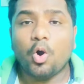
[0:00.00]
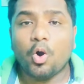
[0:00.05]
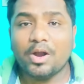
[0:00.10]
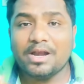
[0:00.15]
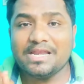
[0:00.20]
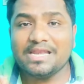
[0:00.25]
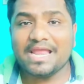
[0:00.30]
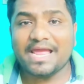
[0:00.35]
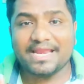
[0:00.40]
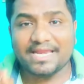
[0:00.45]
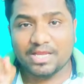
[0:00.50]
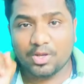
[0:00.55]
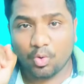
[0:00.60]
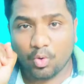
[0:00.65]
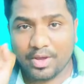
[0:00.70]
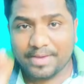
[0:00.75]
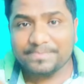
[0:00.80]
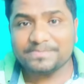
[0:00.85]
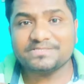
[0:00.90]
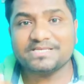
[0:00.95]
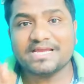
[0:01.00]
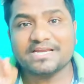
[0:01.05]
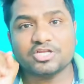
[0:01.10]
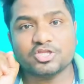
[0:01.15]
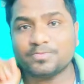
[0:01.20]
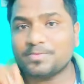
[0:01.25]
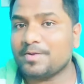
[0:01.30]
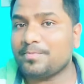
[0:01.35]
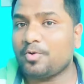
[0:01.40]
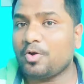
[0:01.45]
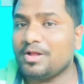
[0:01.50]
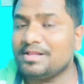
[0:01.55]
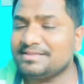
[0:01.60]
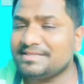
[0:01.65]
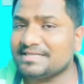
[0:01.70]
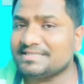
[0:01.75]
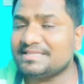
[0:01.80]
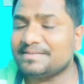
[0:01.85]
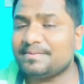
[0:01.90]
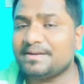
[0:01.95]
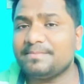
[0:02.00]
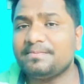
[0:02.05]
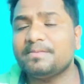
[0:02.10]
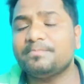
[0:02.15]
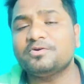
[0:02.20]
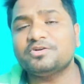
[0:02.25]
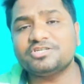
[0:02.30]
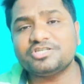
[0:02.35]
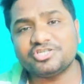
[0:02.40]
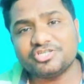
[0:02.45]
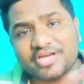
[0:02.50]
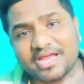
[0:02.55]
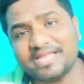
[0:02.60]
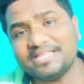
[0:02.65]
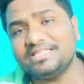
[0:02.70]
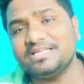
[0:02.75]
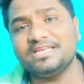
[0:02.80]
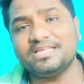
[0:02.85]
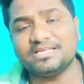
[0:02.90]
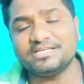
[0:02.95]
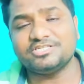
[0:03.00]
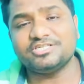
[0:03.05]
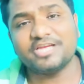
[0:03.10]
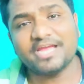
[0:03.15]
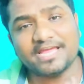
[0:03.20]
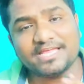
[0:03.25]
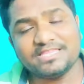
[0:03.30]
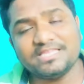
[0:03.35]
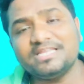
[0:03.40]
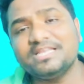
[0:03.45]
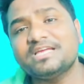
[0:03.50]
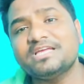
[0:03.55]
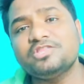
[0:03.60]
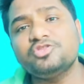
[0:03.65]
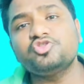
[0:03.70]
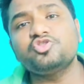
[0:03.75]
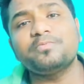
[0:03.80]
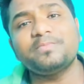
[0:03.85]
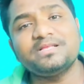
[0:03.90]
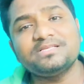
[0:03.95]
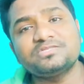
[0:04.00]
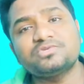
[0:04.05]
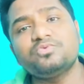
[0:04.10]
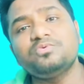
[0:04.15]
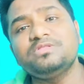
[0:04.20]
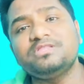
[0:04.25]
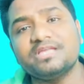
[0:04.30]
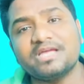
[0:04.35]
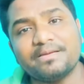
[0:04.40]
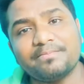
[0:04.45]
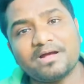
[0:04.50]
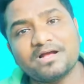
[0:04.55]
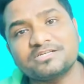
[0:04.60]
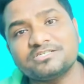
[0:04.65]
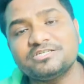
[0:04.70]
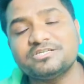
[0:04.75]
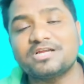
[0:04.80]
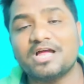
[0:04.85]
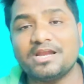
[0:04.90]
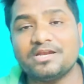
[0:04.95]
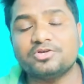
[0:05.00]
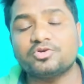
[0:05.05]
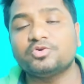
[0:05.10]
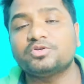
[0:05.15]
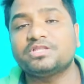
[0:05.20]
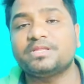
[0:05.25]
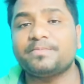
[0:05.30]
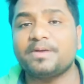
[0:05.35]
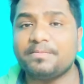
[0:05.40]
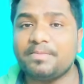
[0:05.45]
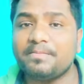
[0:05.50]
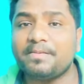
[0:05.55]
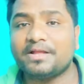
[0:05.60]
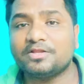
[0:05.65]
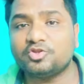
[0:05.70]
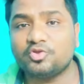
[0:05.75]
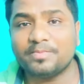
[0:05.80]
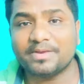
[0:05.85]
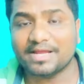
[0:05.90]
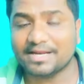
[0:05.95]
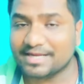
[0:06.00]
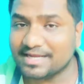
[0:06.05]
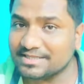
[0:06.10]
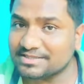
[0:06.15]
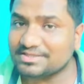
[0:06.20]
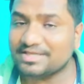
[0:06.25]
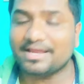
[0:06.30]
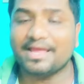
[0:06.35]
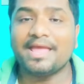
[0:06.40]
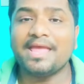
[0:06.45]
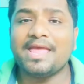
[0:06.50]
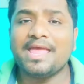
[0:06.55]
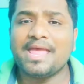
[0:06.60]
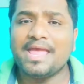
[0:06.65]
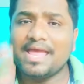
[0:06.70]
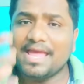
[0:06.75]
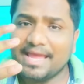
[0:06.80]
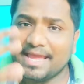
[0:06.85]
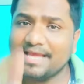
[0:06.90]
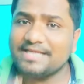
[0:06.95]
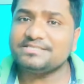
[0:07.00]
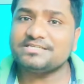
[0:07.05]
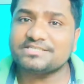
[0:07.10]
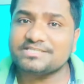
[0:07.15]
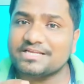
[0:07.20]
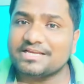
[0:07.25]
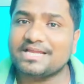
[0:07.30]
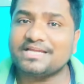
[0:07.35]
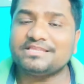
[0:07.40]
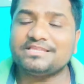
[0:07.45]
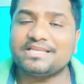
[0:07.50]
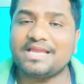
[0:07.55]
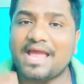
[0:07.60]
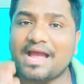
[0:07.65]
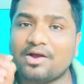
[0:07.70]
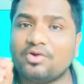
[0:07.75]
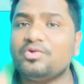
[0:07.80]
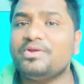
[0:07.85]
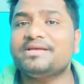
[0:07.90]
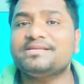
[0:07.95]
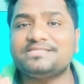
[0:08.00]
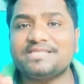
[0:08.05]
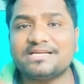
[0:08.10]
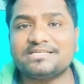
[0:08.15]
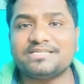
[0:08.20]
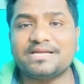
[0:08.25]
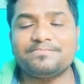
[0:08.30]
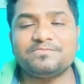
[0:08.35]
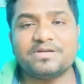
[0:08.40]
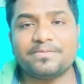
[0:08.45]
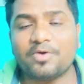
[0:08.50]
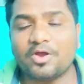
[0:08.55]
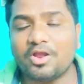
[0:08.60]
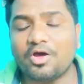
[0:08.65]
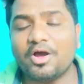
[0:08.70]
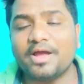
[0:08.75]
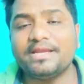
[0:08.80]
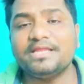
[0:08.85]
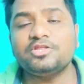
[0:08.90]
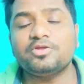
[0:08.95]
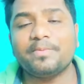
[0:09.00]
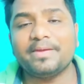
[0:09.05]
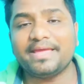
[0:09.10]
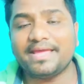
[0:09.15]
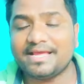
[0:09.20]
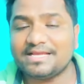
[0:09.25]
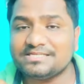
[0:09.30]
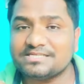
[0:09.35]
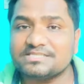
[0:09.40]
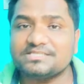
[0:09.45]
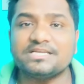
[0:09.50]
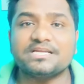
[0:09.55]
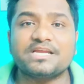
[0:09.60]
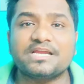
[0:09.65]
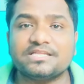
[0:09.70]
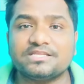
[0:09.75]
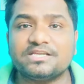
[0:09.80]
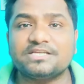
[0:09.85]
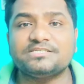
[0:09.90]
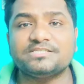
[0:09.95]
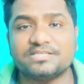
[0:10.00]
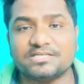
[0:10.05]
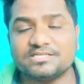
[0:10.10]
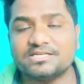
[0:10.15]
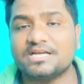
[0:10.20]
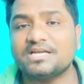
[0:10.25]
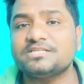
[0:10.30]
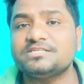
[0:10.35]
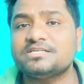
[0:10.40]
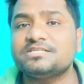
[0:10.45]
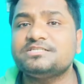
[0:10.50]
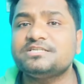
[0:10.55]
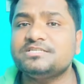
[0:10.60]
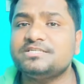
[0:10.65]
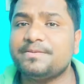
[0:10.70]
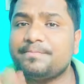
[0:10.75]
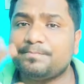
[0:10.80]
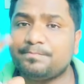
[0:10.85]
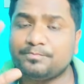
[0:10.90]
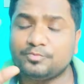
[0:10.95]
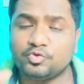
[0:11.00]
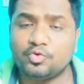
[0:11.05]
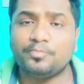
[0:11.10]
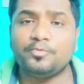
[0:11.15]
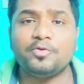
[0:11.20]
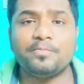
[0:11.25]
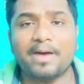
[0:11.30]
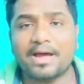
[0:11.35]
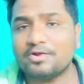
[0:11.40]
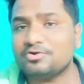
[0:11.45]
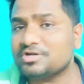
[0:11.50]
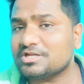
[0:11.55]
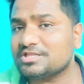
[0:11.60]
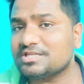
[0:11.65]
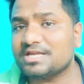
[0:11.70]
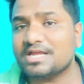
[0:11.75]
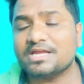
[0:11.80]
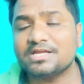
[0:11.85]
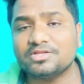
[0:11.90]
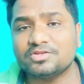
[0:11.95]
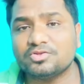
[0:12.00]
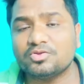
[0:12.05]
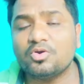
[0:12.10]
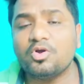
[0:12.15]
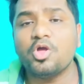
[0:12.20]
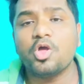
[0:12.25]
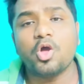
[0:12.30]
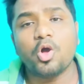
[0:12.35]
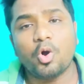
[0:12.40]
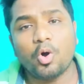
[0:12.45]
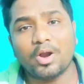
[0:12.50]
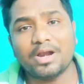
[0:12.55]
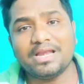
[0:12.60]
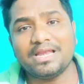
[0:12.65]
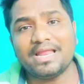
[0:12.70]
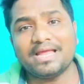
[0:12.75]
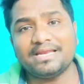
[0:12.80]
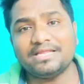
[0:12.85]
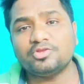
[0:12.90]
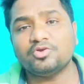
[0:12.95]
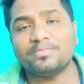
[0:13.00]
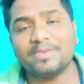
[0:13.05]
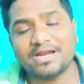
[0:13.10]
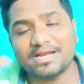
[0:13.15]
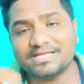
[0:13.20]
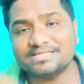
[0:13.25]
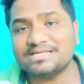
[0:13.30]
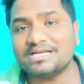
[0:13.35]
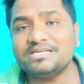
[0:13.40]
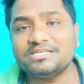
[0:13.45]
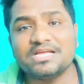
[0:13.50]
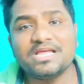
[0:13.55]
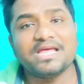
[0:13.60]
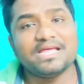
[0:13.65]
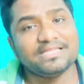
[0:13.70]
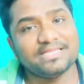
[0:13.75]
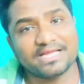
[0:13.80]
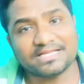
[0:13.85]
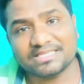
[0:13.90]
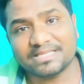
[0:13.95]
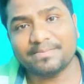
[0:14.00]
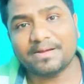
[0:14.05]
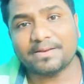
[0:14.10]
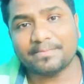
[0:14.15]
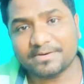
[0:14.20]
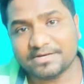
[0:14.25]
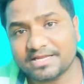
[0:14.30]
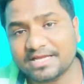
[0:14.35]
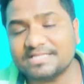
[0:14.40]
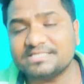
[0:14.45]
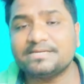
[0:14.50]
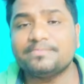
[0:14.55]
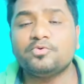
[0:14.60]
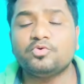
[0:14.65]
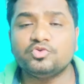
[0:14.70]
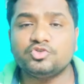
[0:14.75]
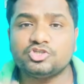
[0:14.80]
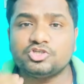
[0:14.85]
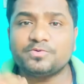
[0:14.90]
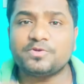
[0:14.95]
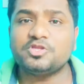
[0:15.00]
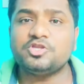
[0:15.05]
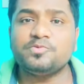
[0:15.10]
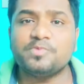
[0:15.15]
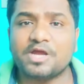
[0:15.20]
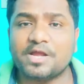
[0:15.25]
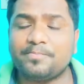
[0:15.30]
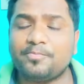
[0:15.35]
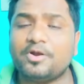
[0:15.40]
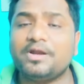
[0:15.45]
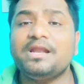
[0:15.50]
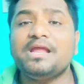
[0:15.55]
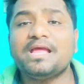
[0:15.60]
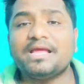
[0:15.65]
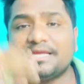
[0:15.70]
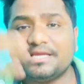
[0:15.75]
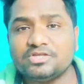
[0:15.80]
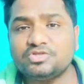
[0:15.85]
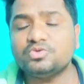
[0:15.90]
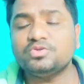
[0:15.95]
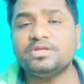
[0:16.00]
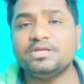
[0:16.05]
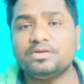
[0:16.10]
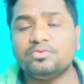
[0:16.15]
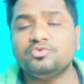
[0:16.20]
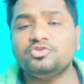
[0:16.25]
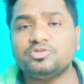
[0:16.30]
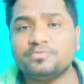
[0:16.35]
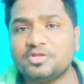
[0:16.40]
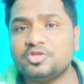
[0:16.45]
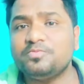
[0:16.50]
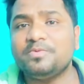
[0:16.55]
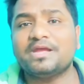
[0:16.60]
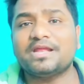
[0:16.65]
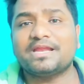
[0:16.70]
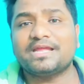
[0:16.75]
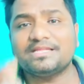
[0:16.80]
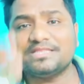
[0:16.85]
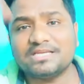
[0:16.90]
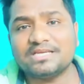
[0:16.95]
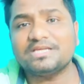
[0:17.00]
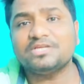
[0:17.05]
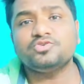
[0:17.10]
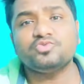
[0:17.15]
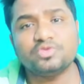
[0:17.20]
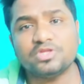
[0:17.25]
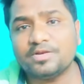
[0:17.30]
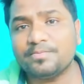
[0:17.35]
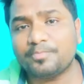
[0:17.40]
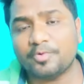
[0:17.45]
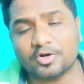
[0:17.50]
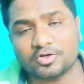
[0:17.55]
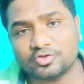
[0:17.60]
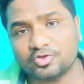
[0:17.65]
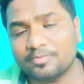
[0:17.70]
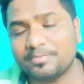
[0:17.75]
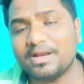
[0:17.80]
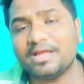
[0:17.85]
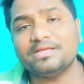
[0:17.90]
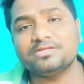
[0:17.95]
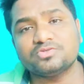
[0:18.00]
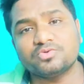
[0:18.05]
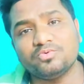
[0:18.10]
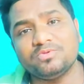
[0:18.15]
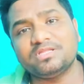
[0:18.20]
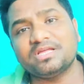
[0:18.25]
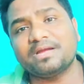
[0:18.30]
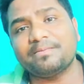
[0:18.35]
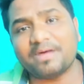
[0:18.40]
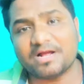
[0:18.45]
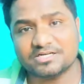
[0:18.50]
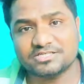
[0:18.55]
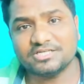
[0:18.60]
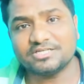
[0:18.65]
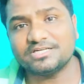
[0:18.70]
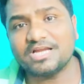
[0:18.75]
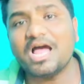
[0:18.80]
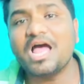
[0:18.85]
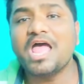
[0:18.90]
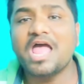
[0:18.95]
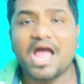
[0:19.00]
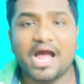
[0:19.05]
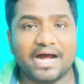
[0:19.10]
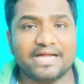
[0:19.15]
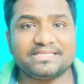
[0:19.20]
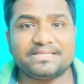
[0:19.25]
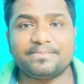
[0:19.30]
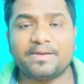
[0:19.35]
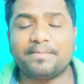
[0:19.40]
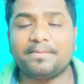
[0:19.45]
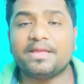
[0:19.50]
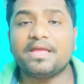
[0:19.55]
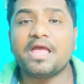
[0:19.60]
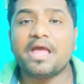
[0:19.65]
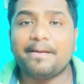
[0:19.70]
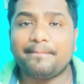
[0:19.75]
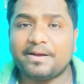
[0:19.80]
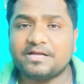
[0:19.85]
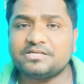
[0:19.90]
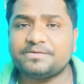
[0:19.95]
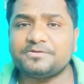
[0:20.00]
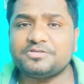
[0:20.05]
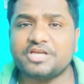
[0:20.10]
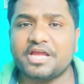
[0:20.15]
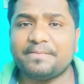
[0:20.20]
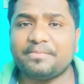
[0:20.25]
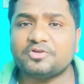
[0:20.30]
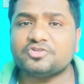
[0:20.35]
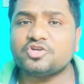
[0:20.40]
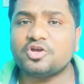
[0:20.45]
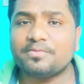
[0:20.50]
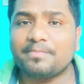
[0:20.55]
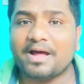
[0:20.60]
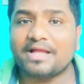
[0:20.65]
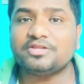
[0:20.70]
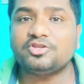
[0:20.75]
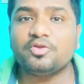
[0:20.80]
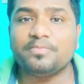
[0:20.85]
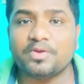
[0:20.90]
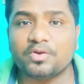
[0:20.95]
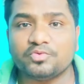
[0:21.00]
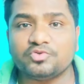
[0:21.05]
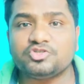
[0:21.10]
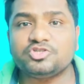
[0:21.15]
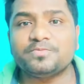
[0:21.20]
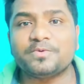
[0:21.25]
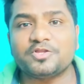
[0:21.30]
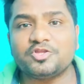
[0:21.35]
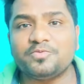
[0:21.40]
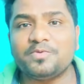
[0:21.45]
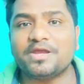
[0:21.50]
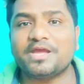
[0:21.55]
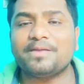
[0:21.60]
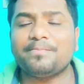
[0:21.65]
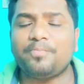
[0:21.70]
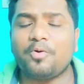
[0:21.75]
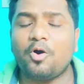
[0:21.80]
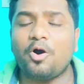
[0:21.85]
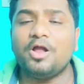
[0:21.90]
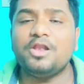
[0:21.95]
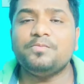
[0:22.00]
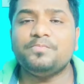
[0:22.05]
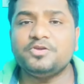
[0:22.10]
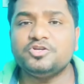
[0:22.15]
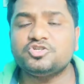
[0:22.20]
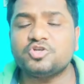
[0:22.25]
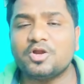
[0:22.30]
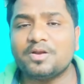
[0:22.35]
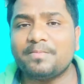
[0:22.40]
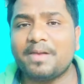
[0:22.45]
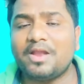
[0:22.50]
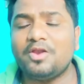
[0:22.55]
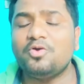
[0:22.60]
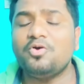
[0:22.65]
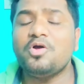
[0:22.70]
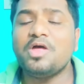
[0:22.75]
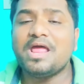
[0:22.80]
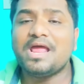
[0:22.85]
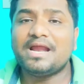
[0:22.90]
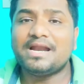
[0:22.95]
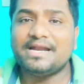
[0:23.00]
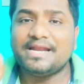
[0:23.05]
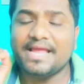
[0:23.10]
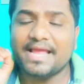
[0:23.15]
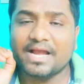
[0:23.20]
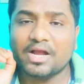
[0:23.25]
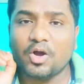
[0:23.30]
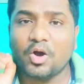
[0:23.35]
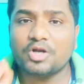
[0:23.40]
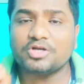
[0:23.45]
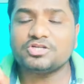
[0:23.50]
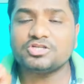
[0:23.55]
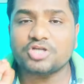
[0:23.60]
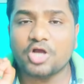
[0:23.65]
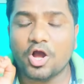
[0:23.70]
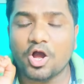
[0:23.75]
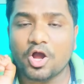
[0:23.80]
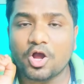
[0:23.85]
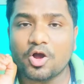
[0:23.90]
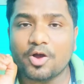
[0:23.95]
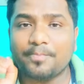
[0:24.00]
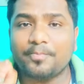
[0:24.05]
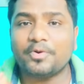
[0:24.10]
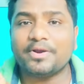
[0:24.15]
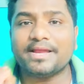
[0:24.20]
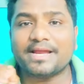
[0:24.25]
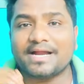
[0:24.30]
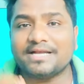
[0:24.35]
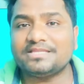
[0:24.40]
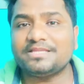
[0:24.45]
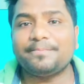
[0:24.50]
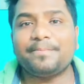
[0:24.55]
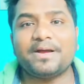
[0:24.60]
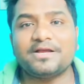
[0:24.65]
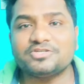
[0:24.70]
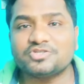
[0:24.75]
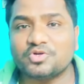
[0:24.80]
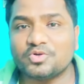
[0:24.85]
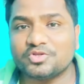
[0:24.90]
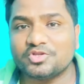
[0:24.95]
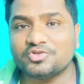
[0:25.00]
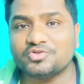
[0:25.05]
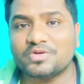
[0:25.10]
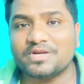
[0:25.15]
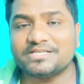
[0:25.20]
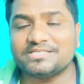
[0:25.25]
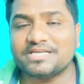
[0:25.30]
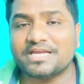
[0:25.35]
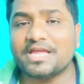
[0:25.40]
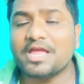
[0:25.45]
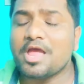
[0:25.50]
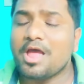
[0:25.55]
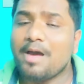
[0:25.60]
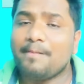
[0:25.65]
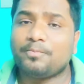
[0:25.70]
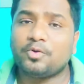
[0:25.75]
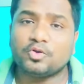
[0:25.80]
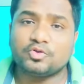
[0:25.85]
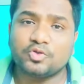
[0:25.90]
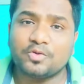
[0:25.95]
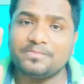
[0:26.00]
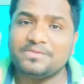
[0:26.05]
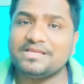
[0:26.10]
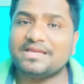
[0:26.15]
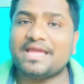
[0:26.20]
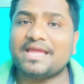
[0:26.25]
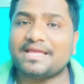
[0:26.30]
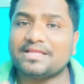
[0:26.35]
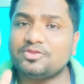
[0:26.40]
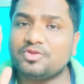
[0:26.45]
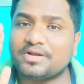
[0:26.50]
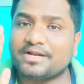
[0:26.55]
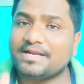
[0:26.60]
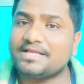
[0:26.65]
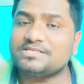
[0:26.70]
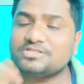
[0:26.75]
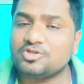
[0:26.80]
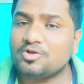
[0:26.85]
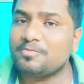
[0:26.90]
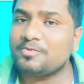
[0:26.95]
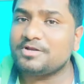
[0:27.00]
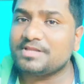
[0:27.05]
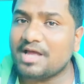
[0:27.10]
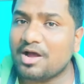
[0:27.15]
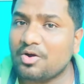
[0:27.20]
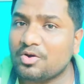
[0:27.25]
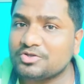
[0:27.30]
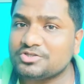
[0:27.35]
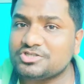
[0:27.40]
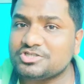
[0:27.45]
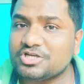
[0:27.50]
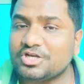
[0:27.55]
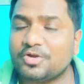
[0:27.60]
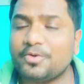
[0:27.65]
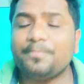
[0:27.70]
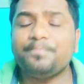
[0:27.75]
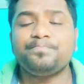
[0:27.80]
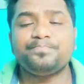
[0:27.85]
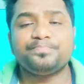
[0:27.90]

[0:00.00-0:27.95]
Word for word: অনলাইনে ওয়েবসাইটে তোমরা ফল দেখতে পারবে এবং সেই দিনই সেই দিনই কিন্তু তোমরা স্কুল থেকে মার্কশিট কালেক্ট করতে পারবে মাধ্যমিকের ক্ষেত্রে এইচএস এর ক্ষেত্রে এখনো এক্সাক্ট টাইমটা বলা হয়নি তবে এইচএস এর ক্ষেত্রে যেটা জানা যাচ্ছে যে দুপুর বারোটা থেকে কিন্তু অনলাইনে তোমরা রেজাল্ট দেখতে পারবে ঠিক আছে এবং উচ্চ মাধ্যমিকের পর কিছুদিন উচ্চ মাধ্যমিকের ক্ষেত্রে কিছুদিন পর তোমরা স্কুল থেকে মার্কশিটটা হাতে পাবে পাশাপাশি এবছর মাধ্যমিক উচ্চ মাধ্যমিকের ফল ভীষণ ভালো রেকর্ড সংখ্যক পরীক্ষার্থী পাশ করতে চলেছে প্রথম দিকে কিন্তু গ্রেস নম্বর দেওয়া হচ্ছিল